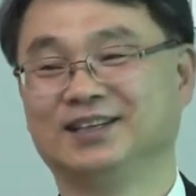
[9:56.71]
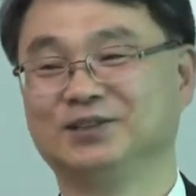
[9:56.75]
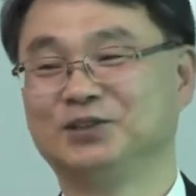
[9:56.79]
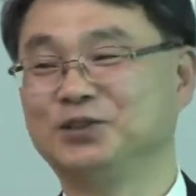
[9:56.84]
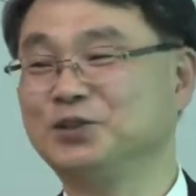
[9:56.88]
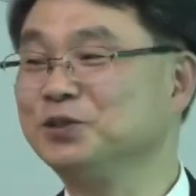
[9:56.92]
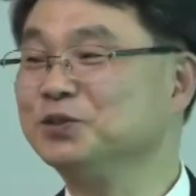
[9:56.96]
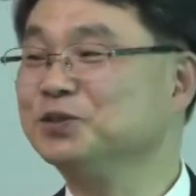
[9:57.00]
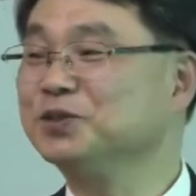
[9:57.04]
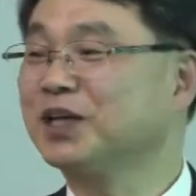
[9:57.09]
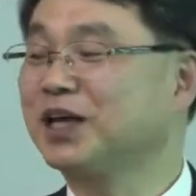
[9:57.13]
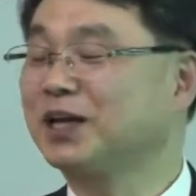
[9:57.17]

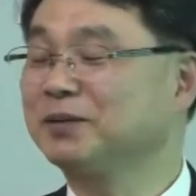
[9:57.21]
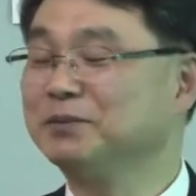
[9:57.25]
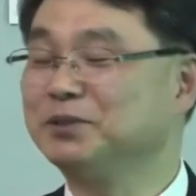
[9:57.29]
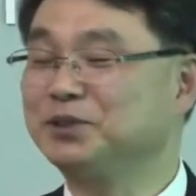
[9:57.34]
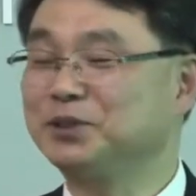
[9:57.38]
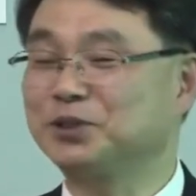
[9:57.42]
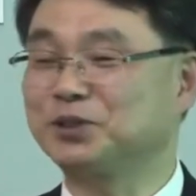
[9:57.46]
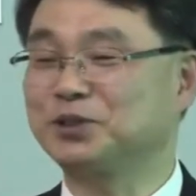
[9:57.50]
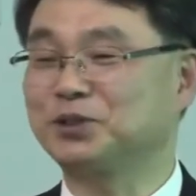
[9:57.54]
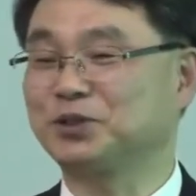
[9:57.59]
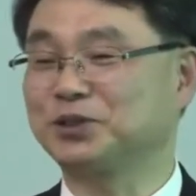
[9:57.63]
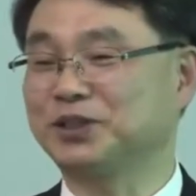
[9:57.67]
죽은 사람이
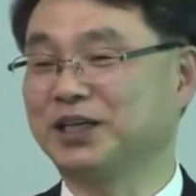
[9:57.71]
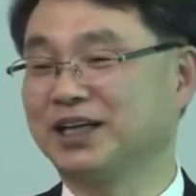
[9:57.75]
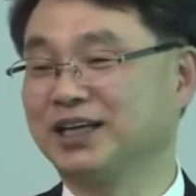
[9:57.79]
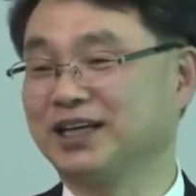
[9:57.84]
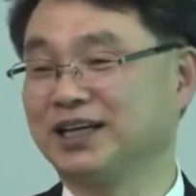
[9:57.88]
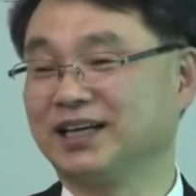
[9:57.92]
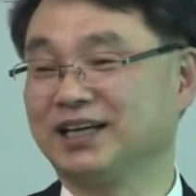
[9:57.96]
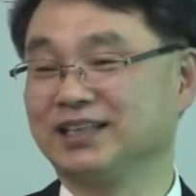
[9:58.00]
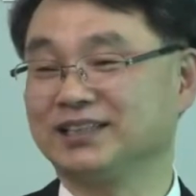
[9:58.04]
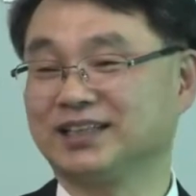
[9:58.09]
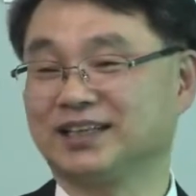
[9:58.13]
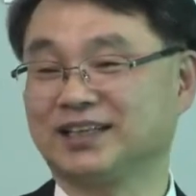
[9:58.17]
스스로
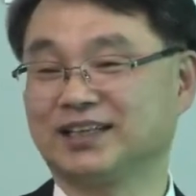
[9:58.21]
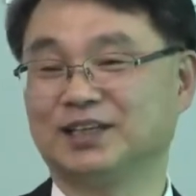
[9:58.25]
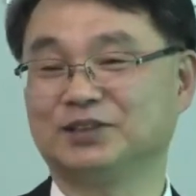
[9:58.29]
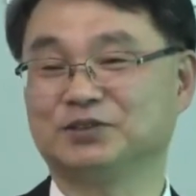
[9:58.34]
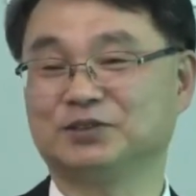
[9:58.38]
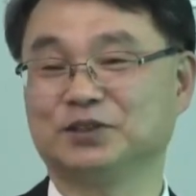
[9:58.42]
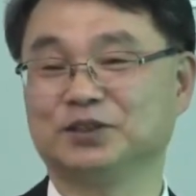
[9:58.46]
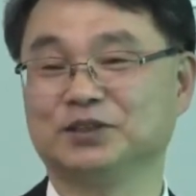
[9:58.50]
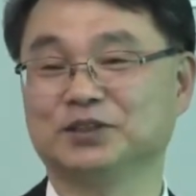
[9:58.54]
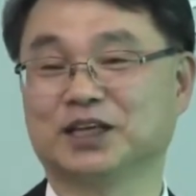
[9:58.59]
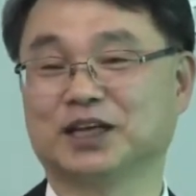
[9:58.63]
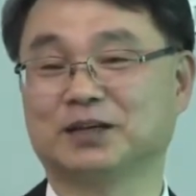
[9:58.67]
자기가 살아날
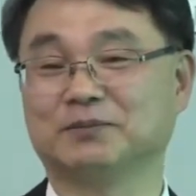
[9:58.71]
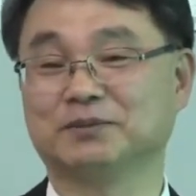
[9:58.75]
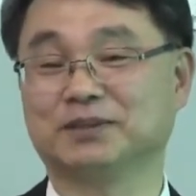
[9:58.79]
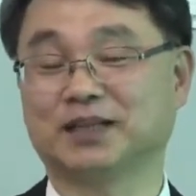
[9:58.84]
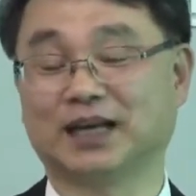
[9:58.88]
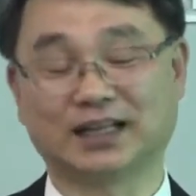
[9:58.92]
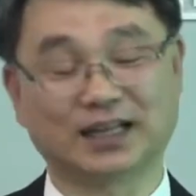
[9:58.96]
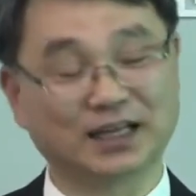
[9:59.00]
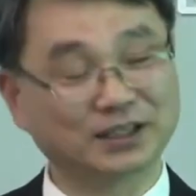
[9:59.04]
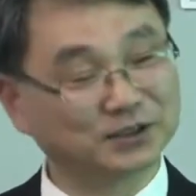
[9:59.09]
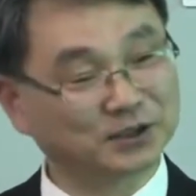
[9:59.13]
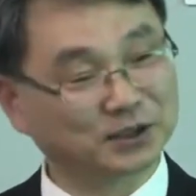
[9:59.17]
수 있는 사람은
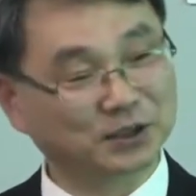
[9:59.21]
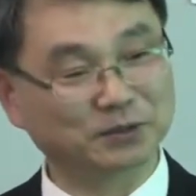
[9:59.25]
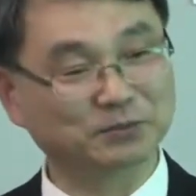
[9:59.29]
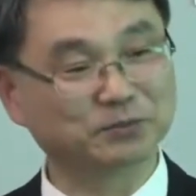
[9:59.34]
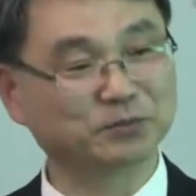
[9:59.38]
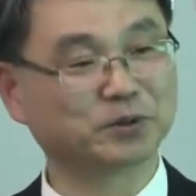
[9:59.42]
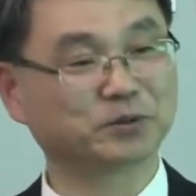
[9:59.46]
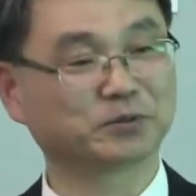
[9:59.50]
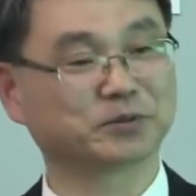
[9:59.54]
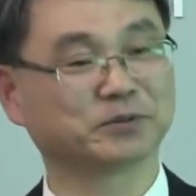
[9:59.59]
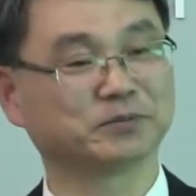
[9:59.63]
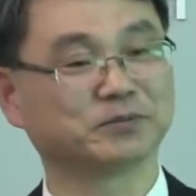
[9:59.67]
단 한
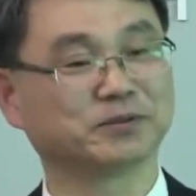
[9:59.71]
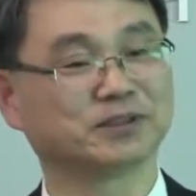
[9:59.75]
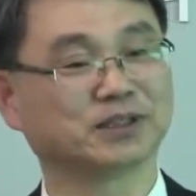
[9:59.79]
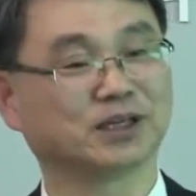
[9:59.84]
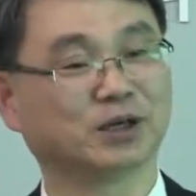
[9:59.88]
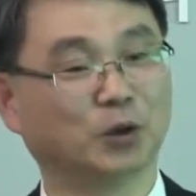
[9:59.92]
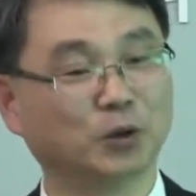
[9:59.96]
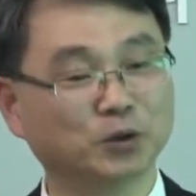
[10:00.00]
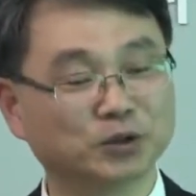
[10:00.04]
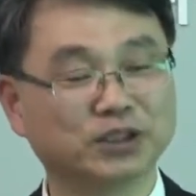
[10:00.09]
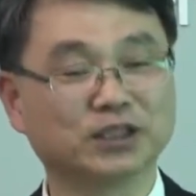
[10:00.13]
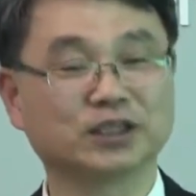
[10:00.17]
사람도
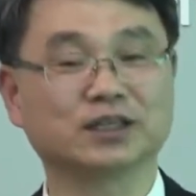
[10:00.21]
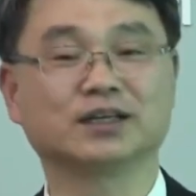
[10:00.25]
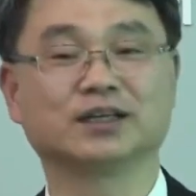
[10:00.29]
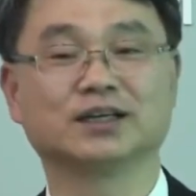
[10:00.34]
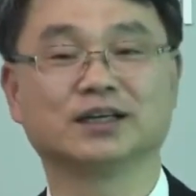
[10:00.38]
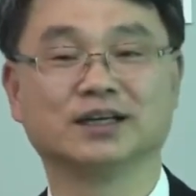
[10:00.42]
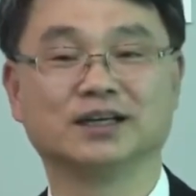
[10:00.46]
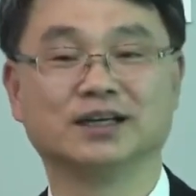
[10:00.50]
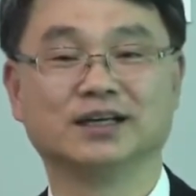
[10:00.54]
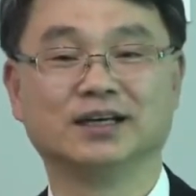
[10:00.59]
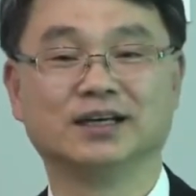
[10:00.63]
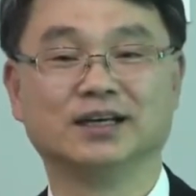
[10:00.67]
없습니다. 오직
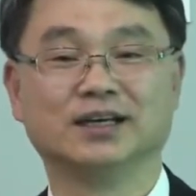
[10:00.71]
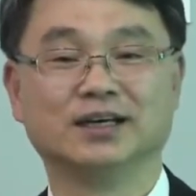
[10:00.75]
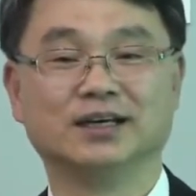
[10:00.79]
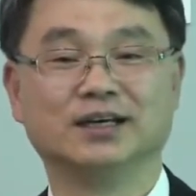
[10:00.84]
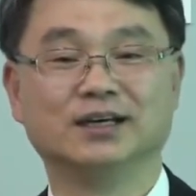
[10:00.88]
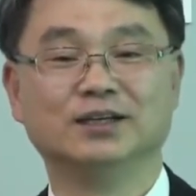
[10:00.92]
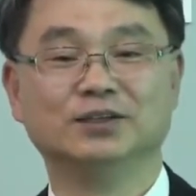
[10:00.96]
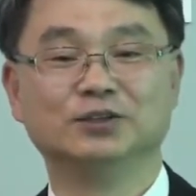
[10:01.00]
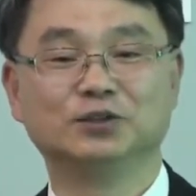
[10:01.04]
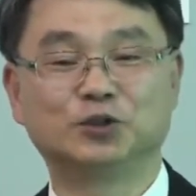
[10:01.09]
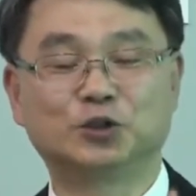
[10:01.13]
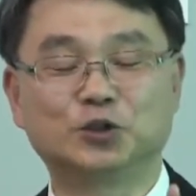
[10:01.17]

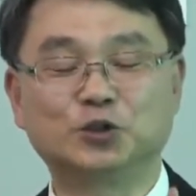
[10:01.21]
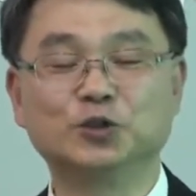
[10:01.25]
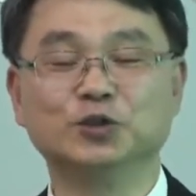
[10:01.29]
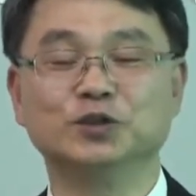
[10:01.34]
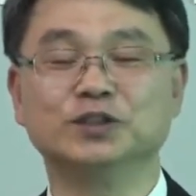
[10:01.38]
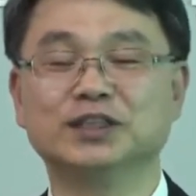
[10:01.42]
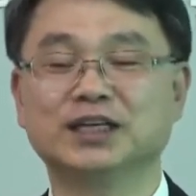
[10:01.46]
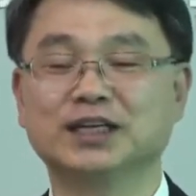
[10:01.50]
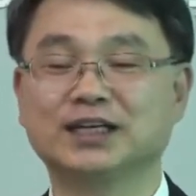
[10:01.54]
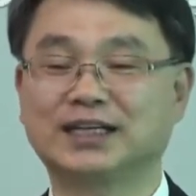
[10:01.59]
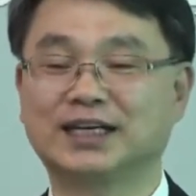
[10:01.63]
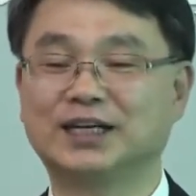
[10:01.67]

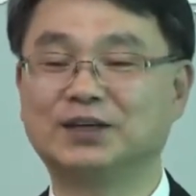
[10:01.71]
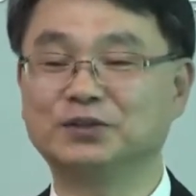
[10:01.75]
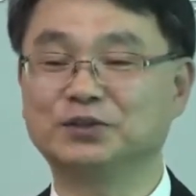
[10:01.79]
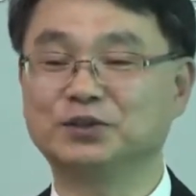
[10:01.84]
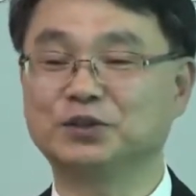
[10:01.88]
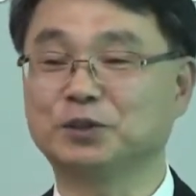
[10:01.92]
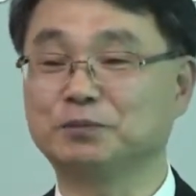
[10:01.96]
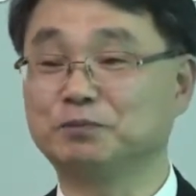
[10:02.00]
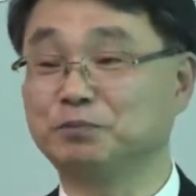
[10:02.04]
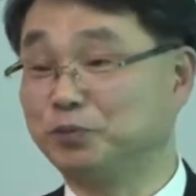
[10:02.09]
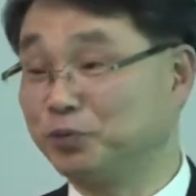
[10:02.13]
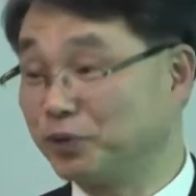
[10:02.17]
죽은 자
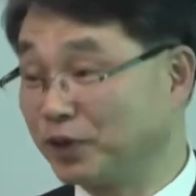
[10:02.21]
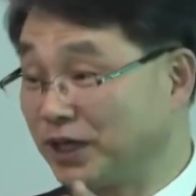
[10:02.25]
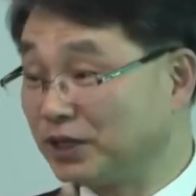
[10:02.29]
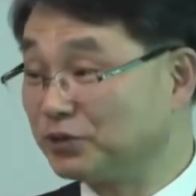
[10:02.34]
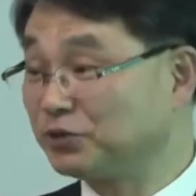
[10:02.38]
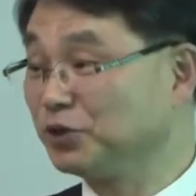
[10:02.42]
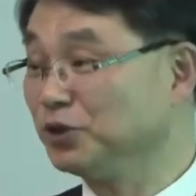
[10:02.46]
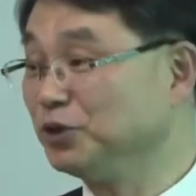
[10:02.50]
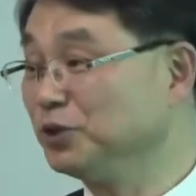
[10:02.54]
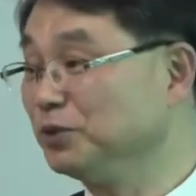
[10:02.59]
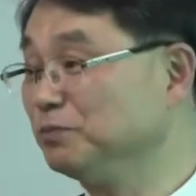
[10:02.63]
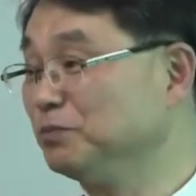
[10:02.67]
가운데서 부활할
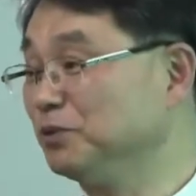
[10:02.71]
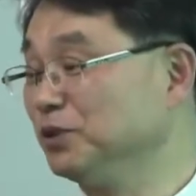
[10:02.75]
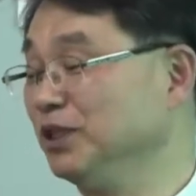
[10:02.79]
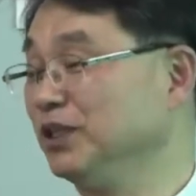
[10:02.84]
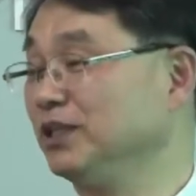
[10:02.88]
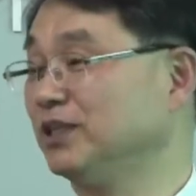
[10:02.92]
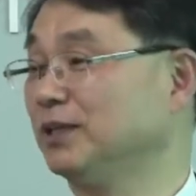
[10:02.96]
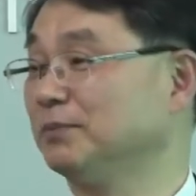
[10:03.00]
수 있는 분이